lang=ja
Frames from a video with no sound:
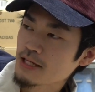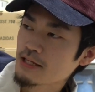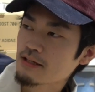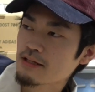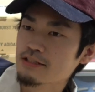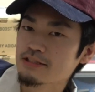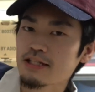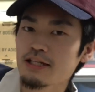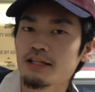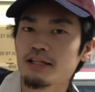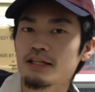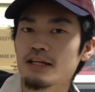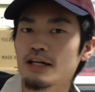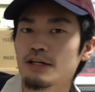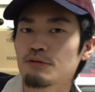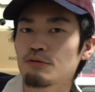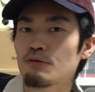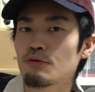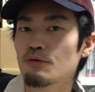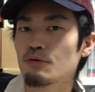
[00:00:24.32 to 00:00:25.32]
で、最近あ
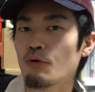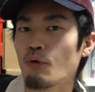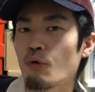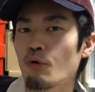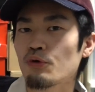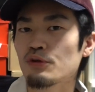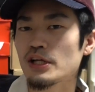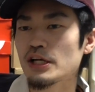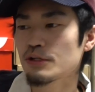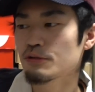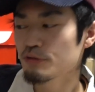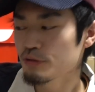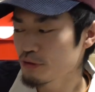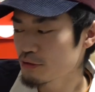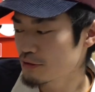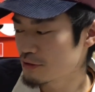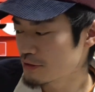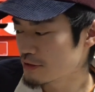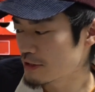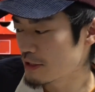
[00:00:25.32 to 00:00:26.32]
の、
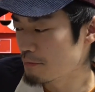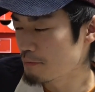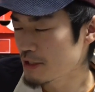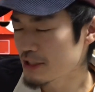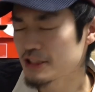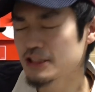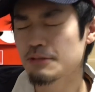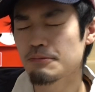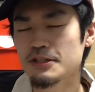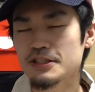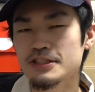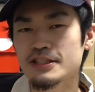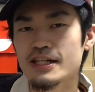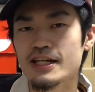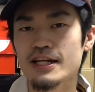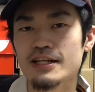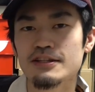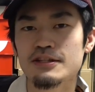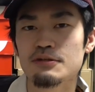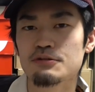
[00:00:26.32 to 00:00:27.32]
コロナウイルスってめちゃめちゃ
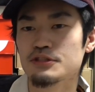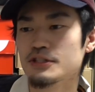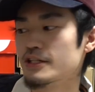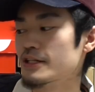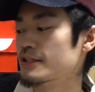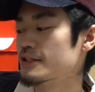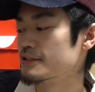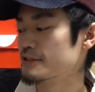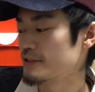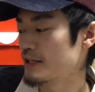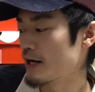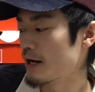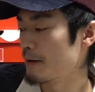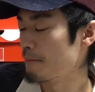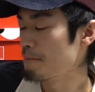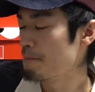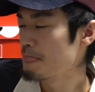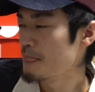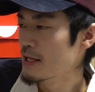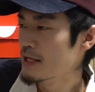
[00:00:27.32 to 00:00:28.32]
流行ってるじゃないですか。
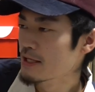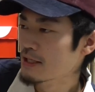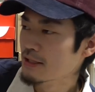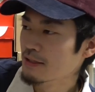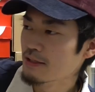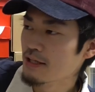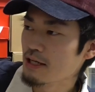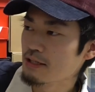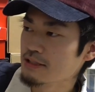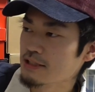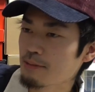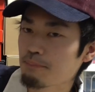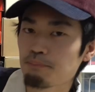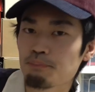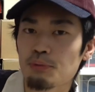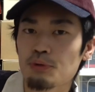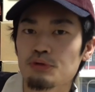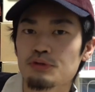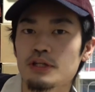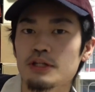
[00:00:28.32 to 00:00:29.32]
で、札
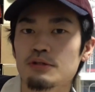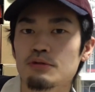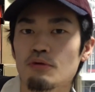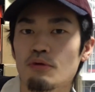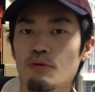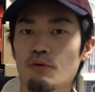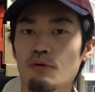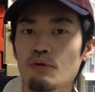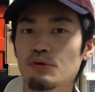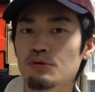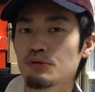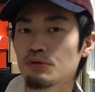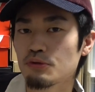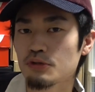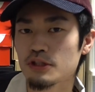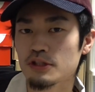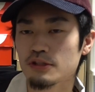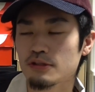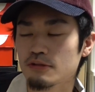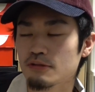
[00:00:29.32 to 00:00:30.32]
幌だと大通
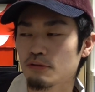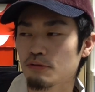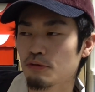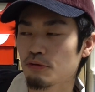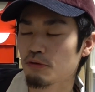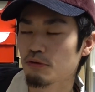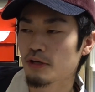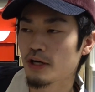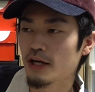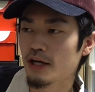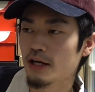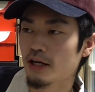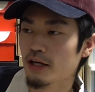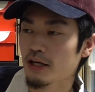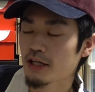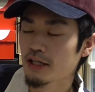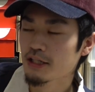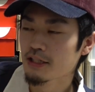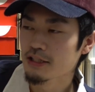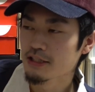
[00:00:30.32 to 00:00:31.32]
りっていうところが、
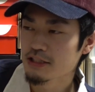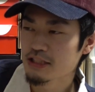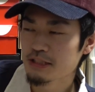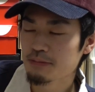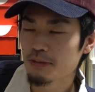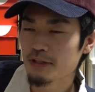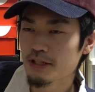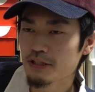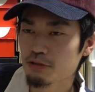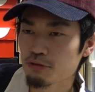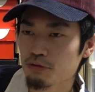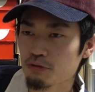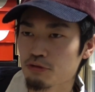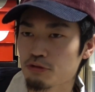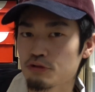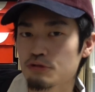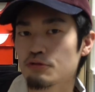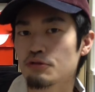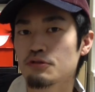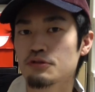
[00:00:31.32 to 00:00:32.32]
一番ね、ちょっと
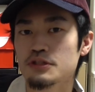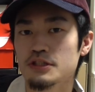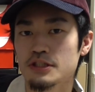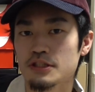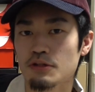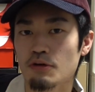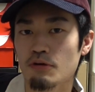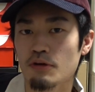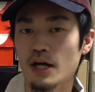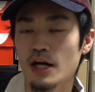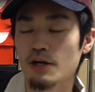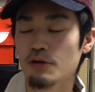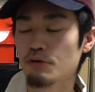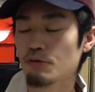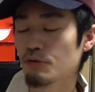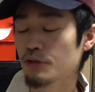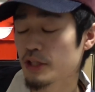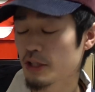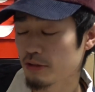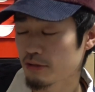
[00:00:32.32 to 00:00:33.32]
中国人の観
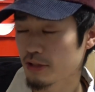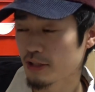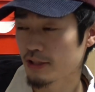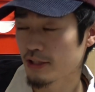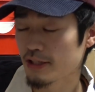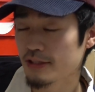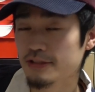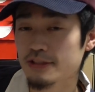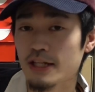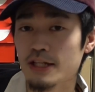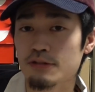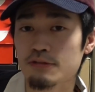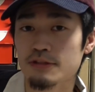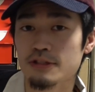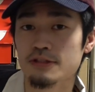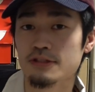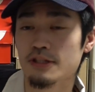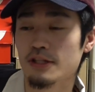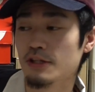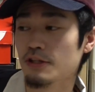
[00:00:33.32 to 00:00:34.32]
光客がたくさんいるん
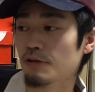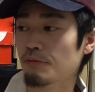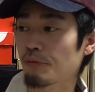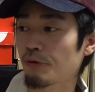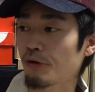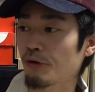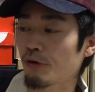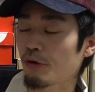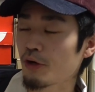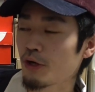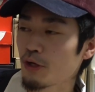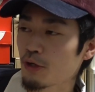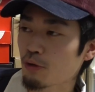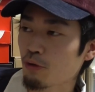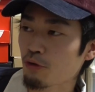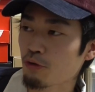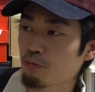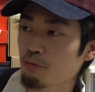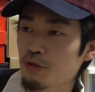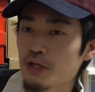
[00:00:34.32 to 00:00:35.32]
ですけれども、
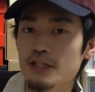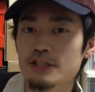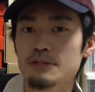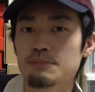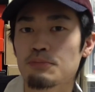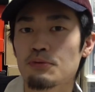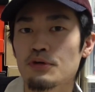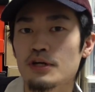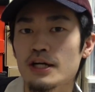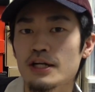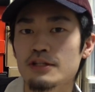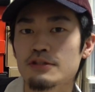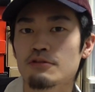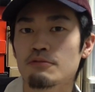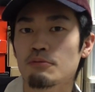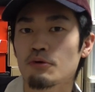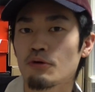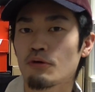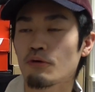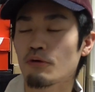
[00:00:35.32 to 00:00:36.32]
この村スポがあるの
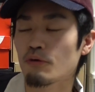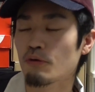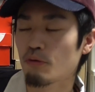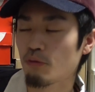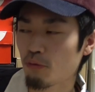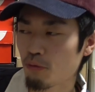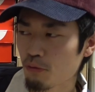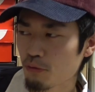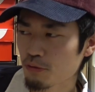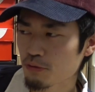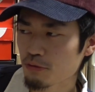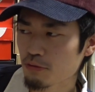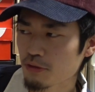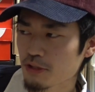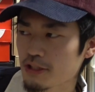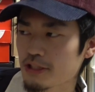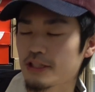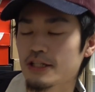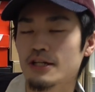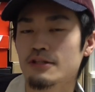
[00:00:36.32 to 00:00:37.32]
も、大
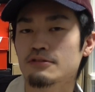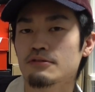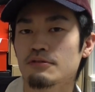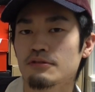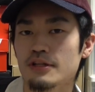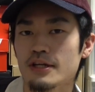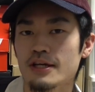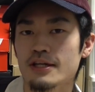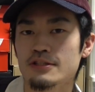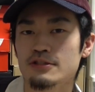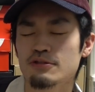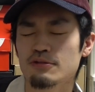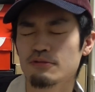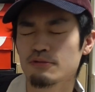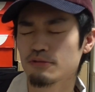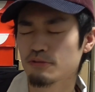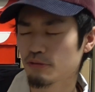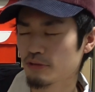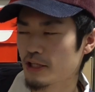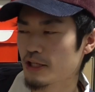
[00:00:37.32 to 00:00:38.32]
通りにあるので、ちょっ
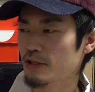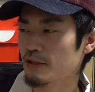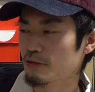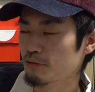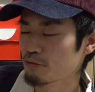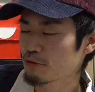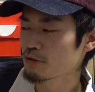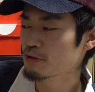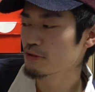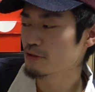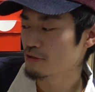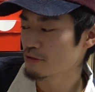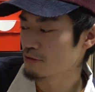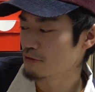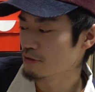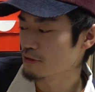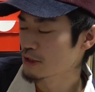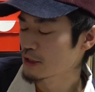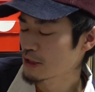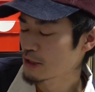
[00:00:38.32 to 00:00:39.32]
とね、
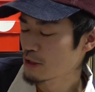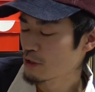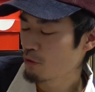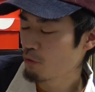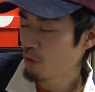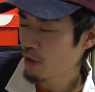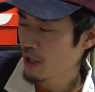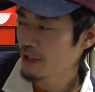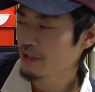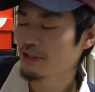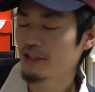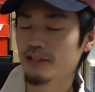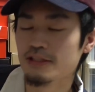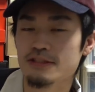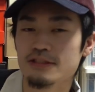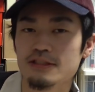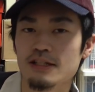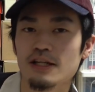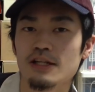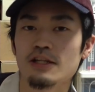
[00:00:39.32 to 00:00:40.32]
ウイルス、怖かったんで
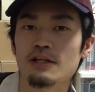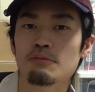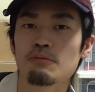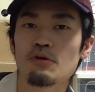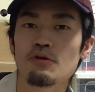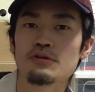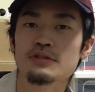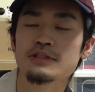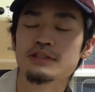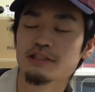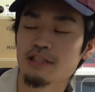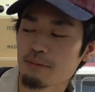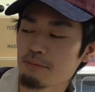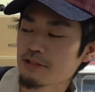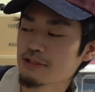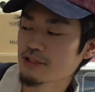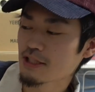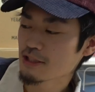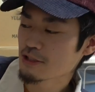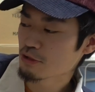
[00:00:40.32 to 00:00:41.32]
すけれども、
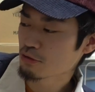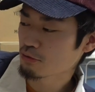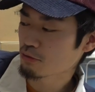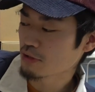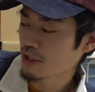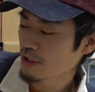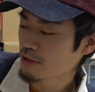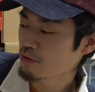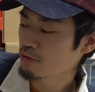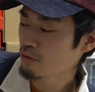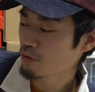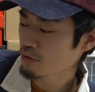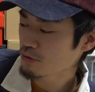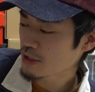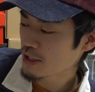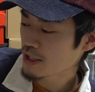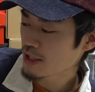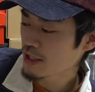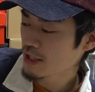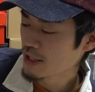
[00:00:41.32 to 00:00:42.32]
久々にちょっと店頭
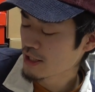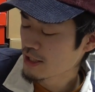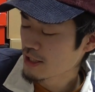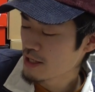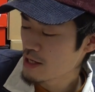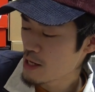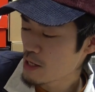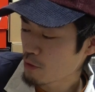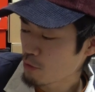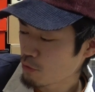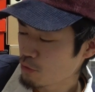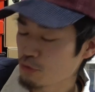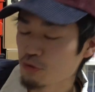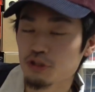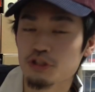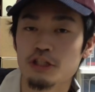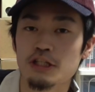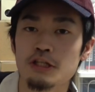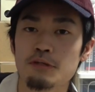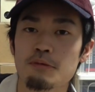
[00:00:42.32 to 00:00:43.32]
で、えー、購入
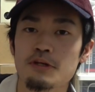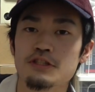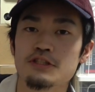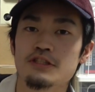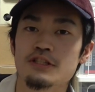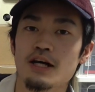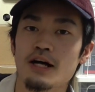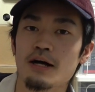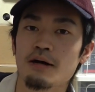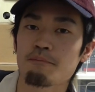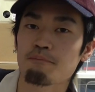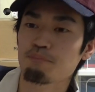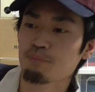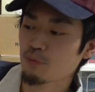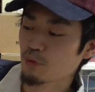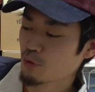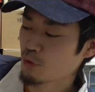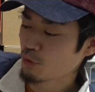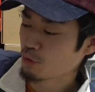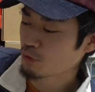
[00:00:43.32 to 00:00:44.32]
してきました。
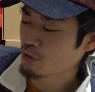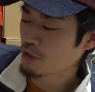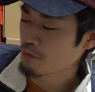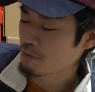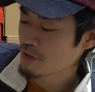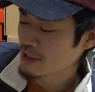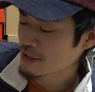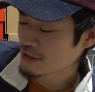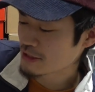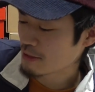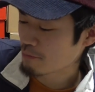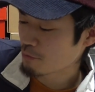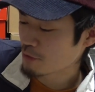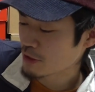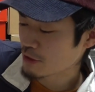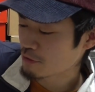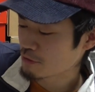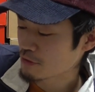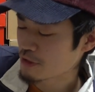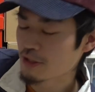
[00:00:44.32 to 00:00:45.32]
ということで皆さんも
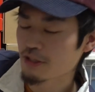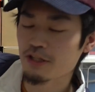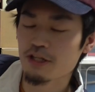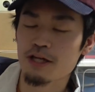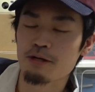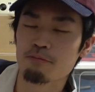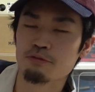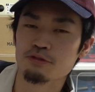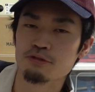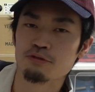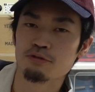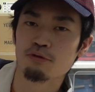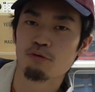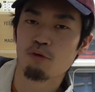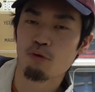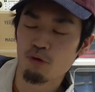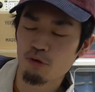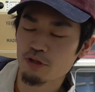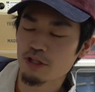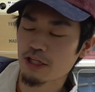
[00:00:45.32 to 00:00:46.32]
ね、くれぐれもちょっと
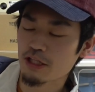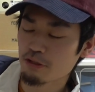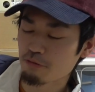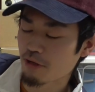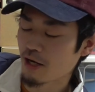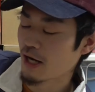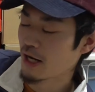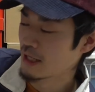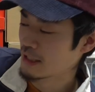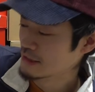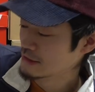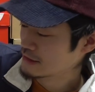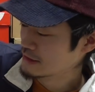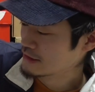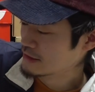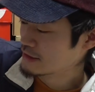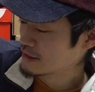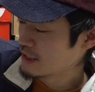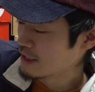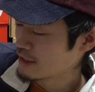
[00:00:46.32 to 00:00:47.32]
コロナには、
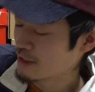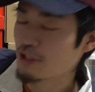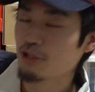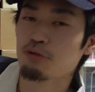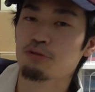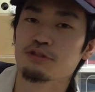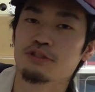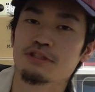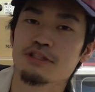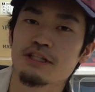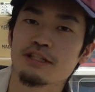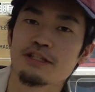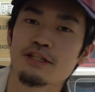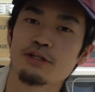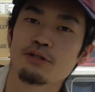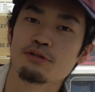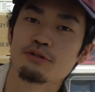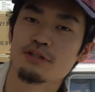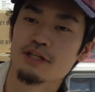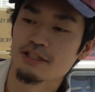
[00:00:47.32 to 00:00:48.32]
えー、気をつけて
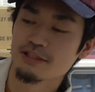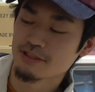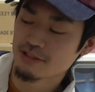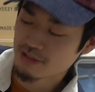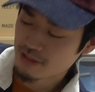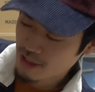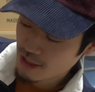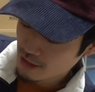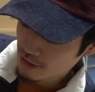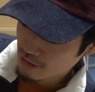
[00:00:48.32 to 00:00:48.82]
くださ